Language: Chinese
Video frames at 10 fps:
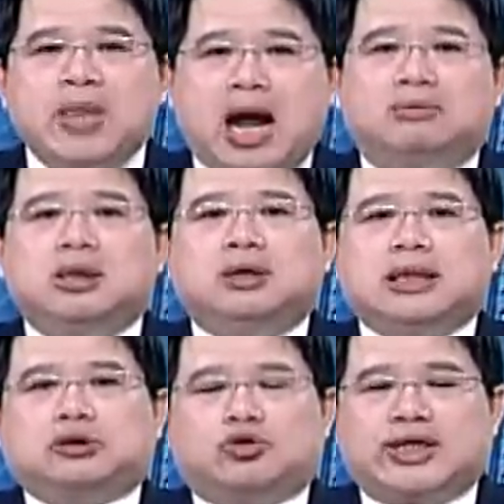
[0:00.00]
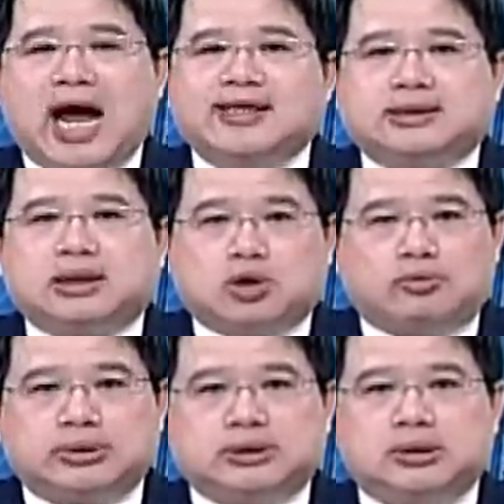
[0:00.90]
好，那所以凯恩斯的
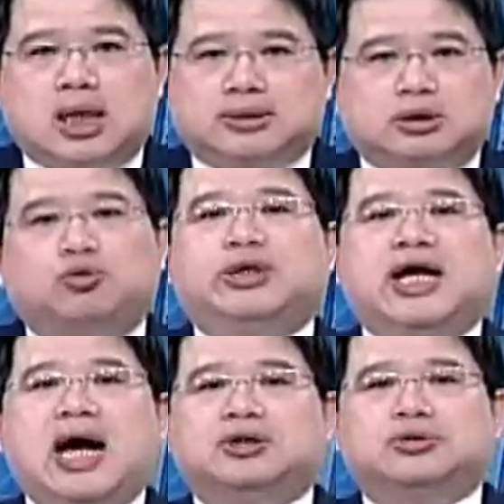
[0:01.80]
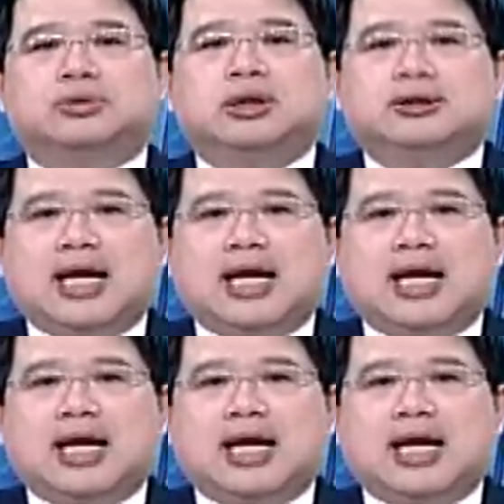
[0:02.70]
投资哦是固定的函数。